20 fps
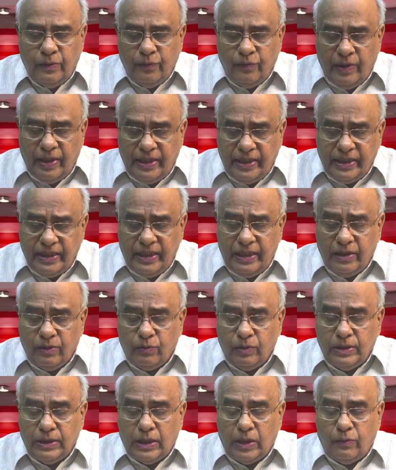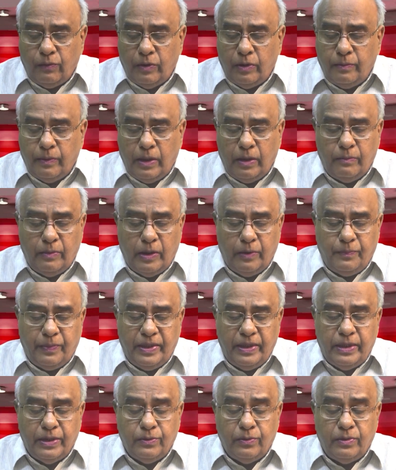వెంటనే కొందరు
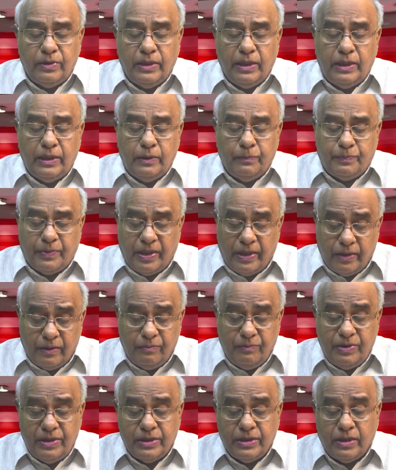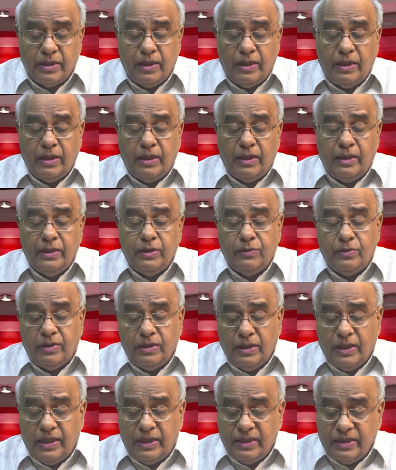ఒబామాపై ఎదురుదాడి ప్రారంభించారు అలా
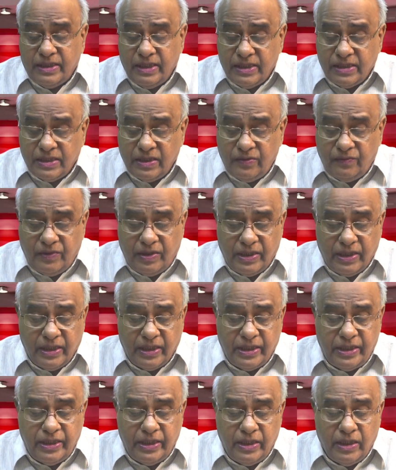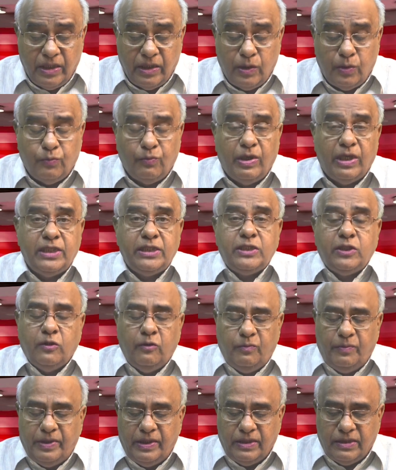ఎదురుదాడి చేసిన వారికి ఇండియాలో వాస్తవ
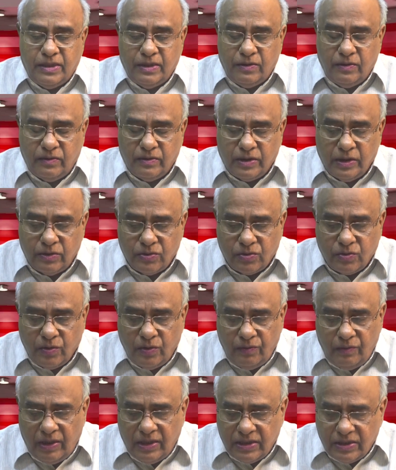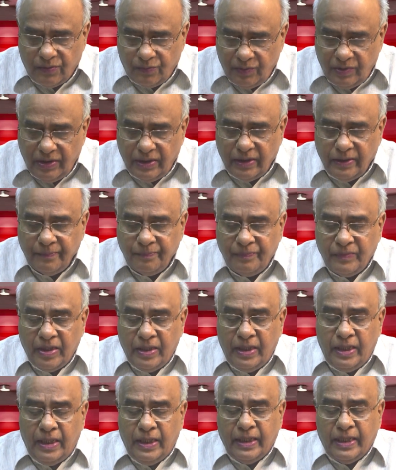పరిస్థితులు తెలుసుకోవాల్సి ఉంది
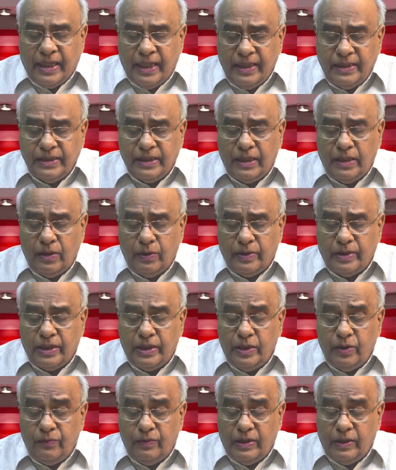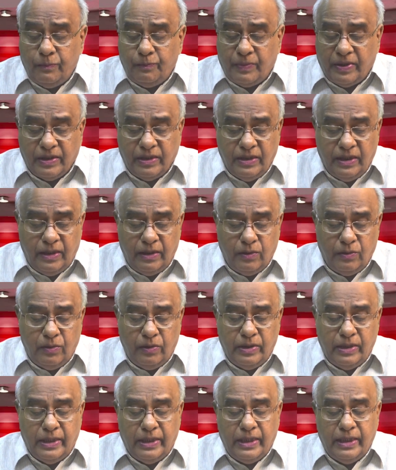కేంద్రంలో రెండు వేల పద్నాలుగులో
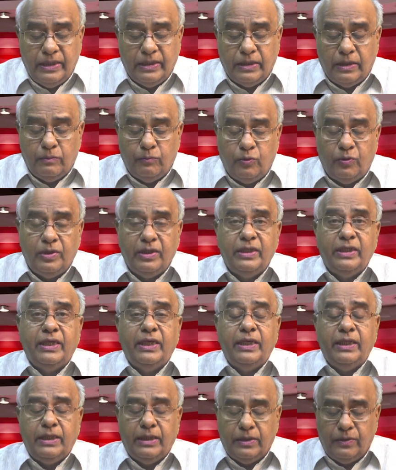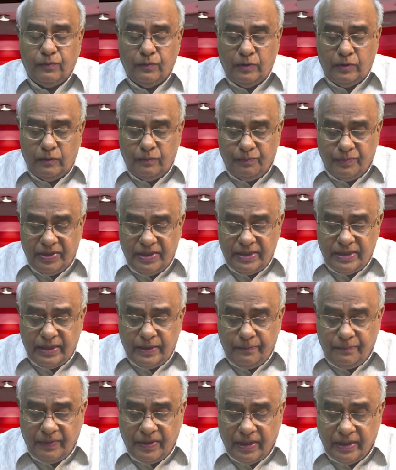నరేంద్ర మోడీ నాయకత్వంలో
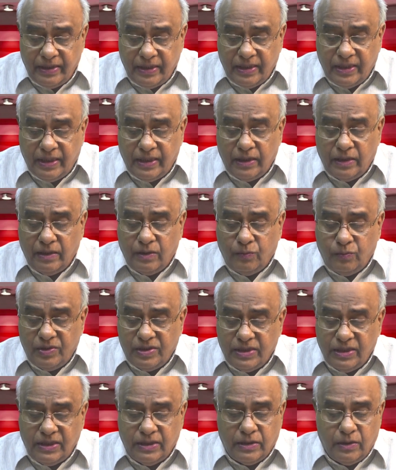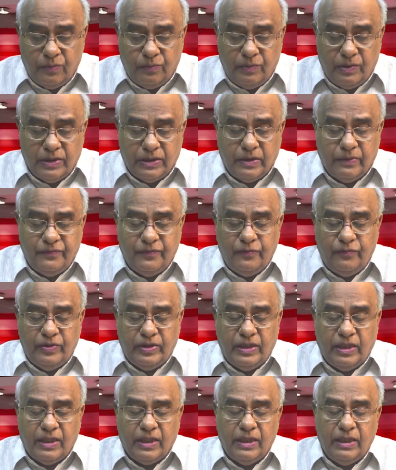బీజేపీ అధికారంలోకి వచ్చిన తరువాత
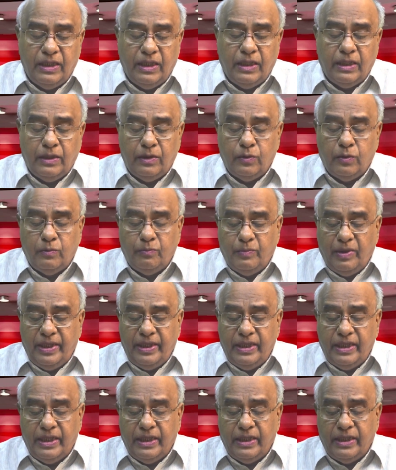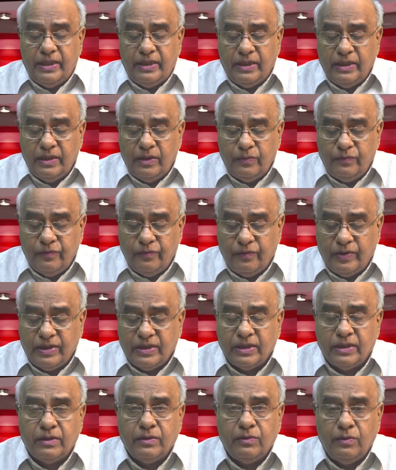వివిధ రంగాలలో మైనారిటీలు
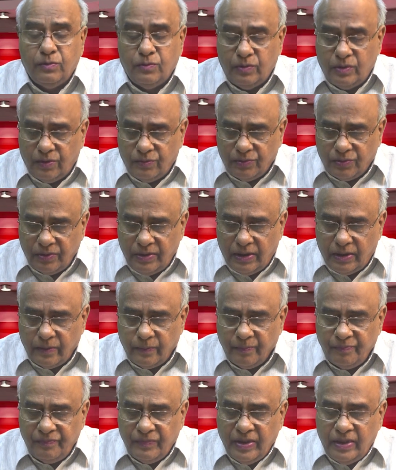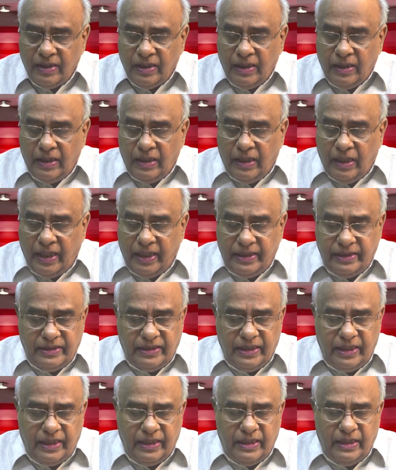వివక్షతకు గురవుతున్నారు
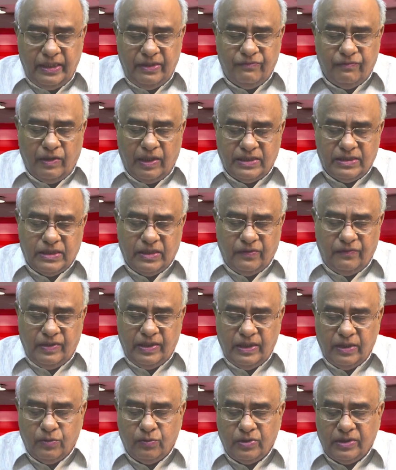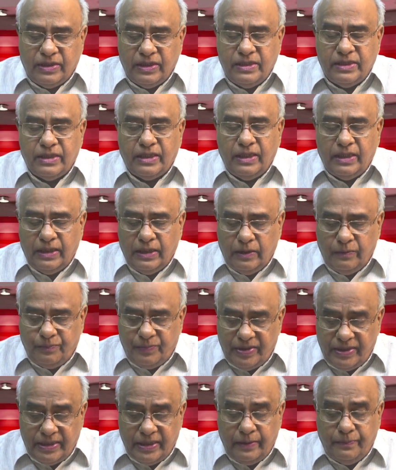అయితే ఈ వాస్తవాన్ని గుర్తించడానికి
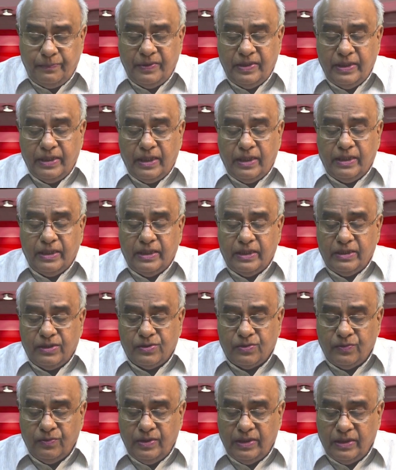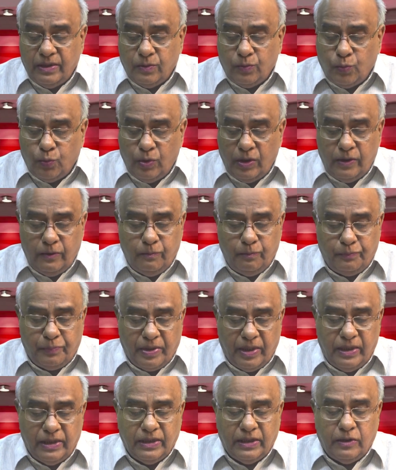బీజేపీ నిరాకరిస్తున్నది కులం
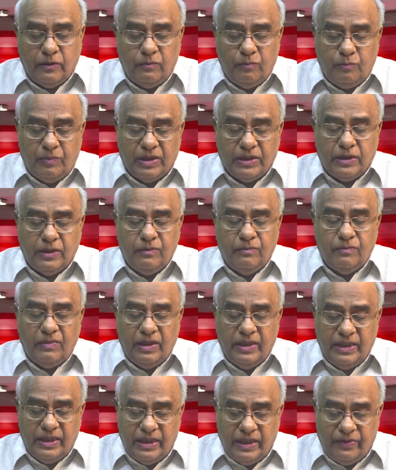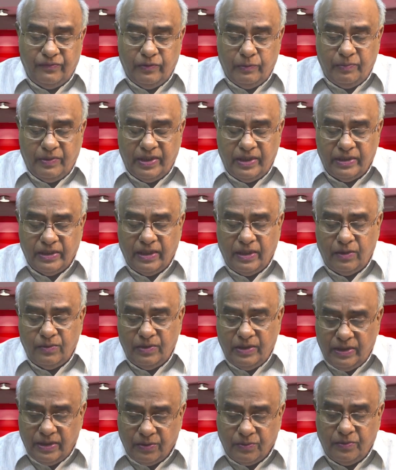ప్రాంతం మతం లింగ విభేదాలు
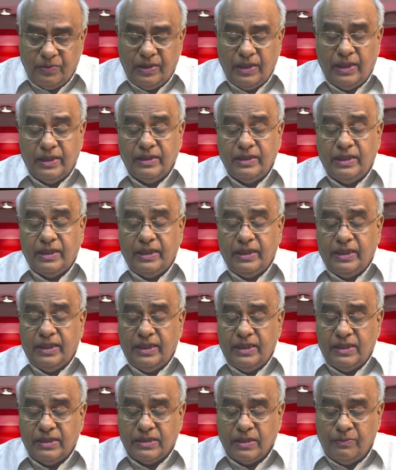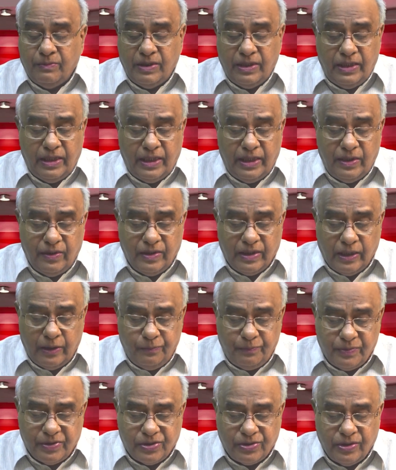లేకుండా అందరికీ సమన్యాయం
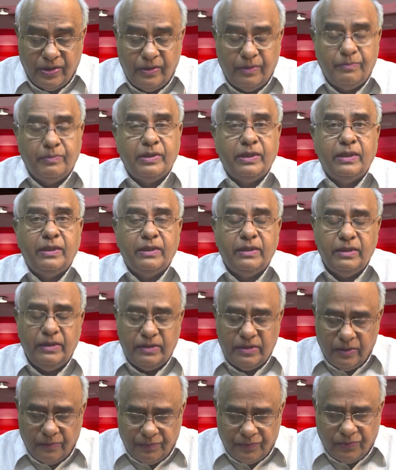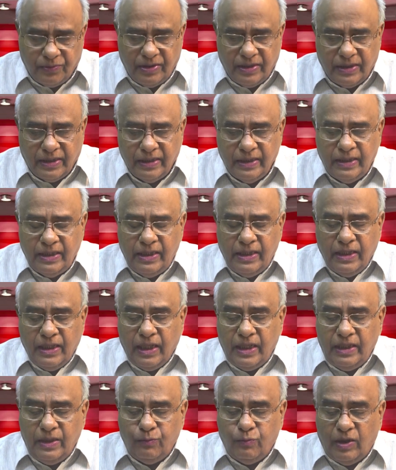కల్పిస్తామన్నారని చెబుతున్నది
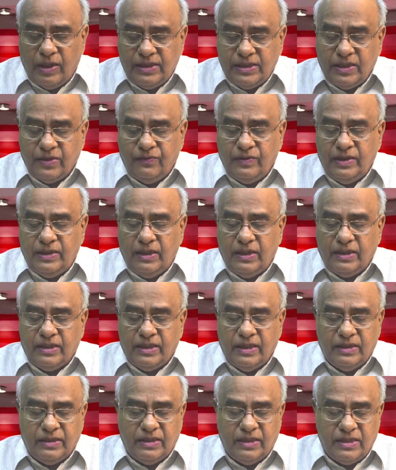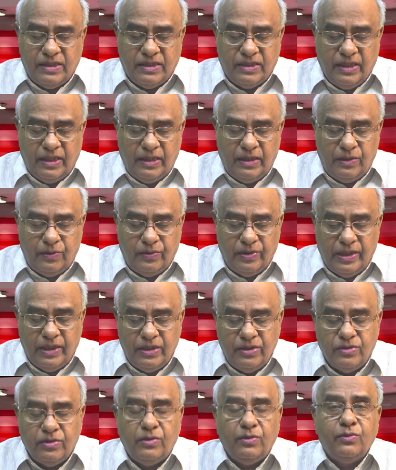కానీ వాస్తవంగా క్షేత్రస్థాయిలో
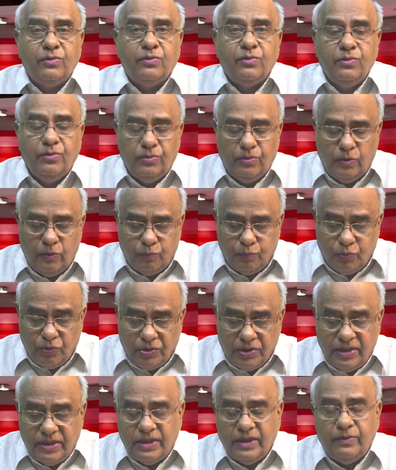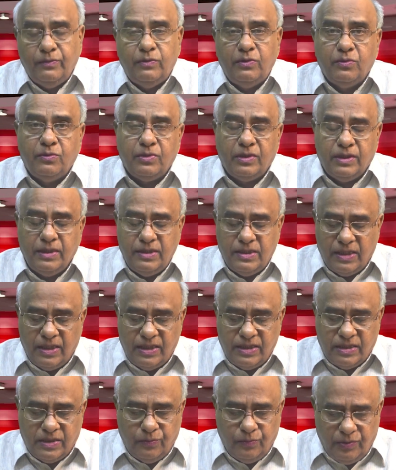ఏం జరుగుతుందో బుద్ధిజీవులు
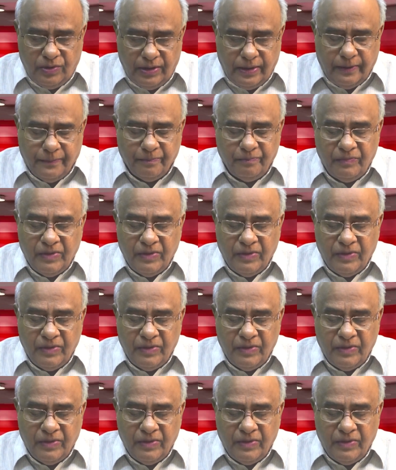గుర్తించాల్సి ఉంది